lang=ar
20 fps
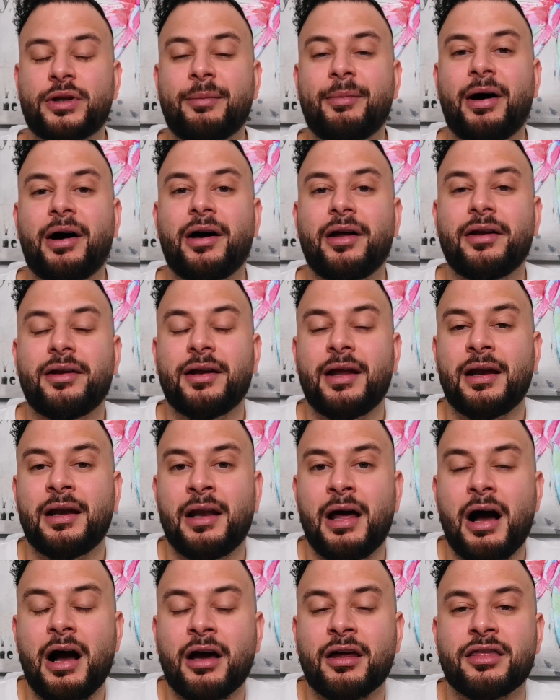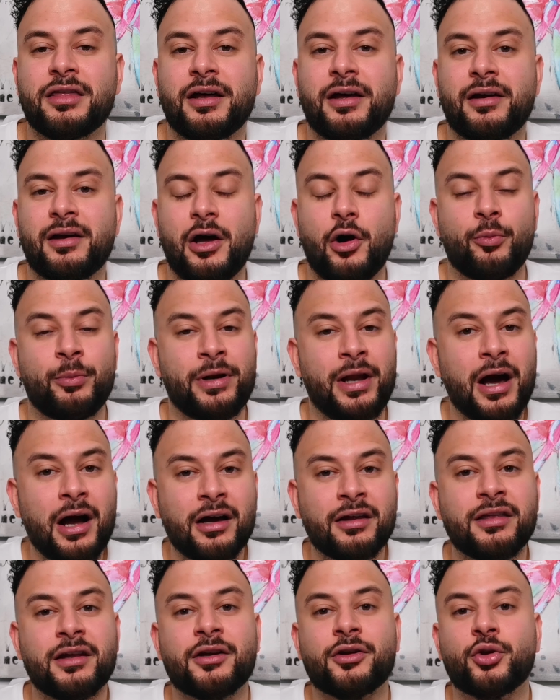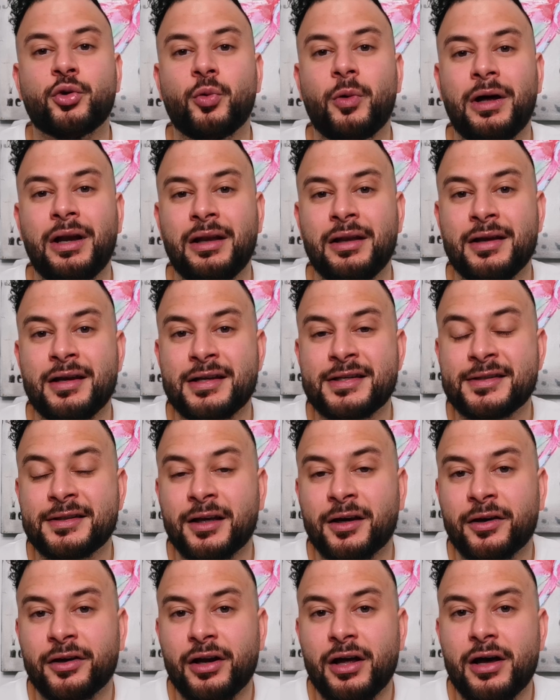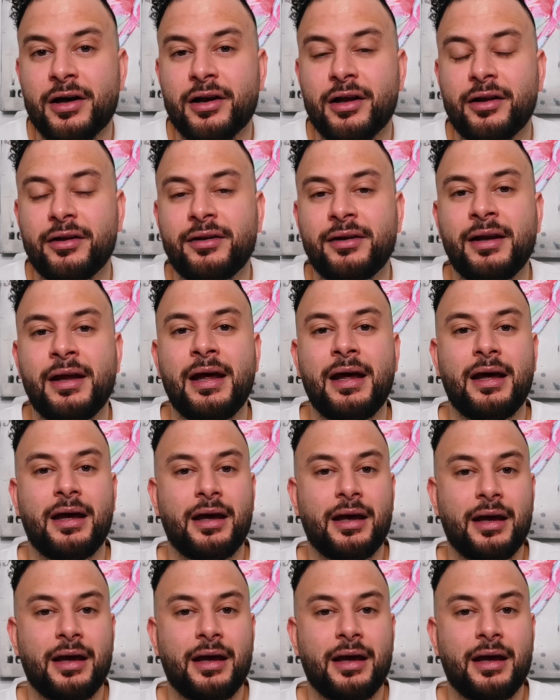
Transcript: وطبعا الأكثر أو من أكثر الدول استقرارا